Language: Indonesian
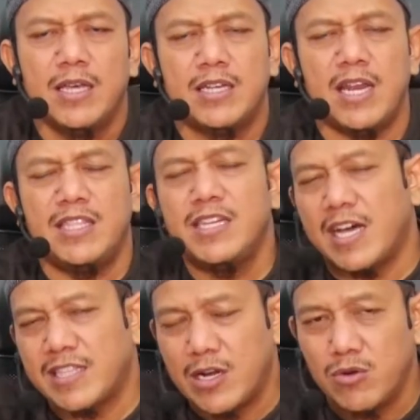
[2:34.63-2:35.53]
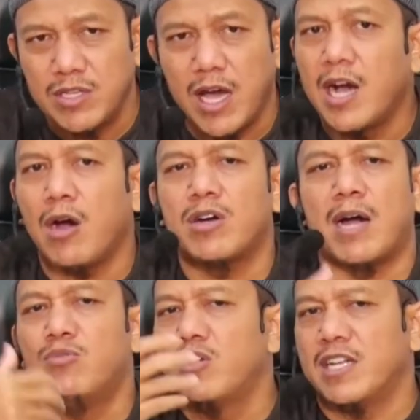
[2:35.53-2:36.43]
dari tindak tanduknya, engkau
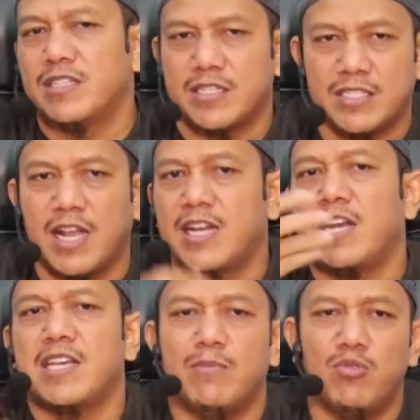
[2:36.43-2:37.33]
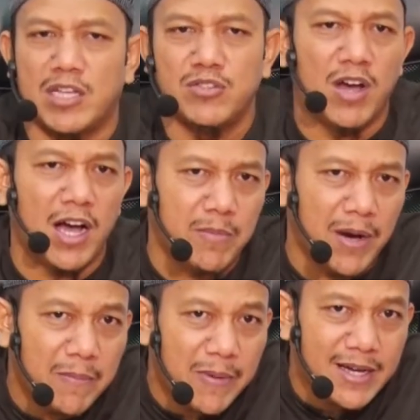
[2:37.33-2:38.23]
kabulkan terserah, tidak dikabulkan juga nggak
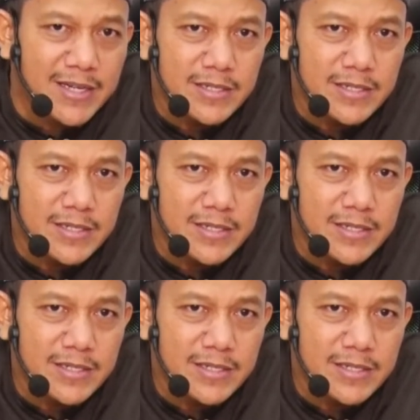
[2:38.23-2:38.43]
apa-apa.